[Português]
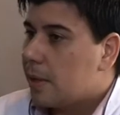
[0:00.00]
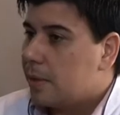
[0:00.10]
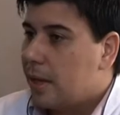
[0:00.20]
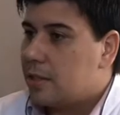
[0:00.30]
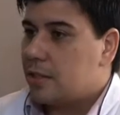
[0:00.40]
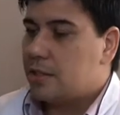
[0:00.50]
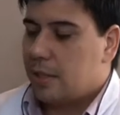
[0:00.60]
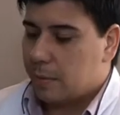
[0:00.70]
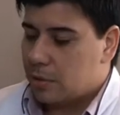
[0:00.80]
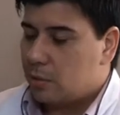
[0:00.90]
Né? A gente
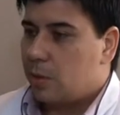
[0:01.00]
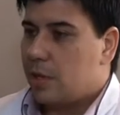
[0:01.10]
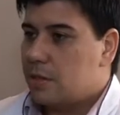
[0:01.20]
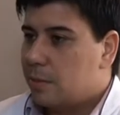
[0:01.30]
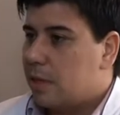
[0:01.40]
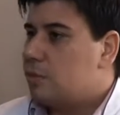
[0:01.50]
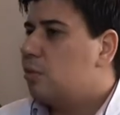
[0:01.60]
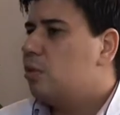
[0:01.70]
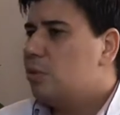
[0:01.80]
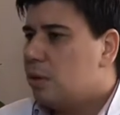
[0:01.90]
tem umas doenças chamadas
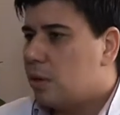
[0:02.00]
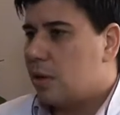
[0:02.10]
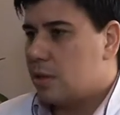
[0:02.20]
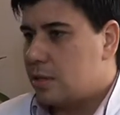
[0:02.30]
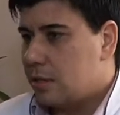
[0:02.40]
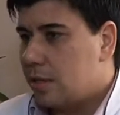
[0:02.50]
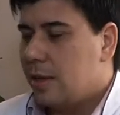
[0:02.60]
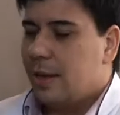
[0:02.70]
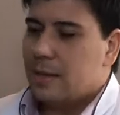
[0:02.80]
fluorose, né?